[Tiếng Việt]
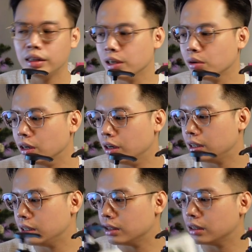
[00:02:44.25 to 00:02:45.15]
nhiều người
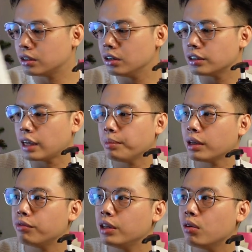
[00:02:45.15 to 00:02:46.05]
thì ờ, chưa xem
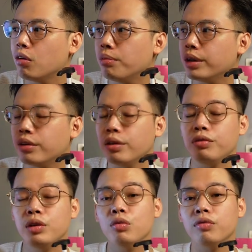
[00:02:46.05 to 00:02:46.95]
cái video mình
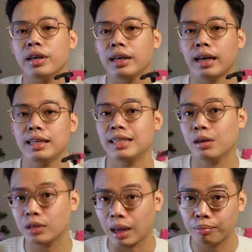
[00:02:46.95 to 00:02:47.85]
review về cái
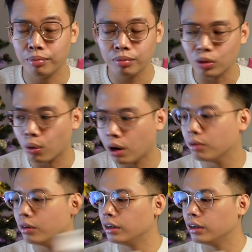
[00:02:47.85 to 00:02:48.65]
gel tắm đúng không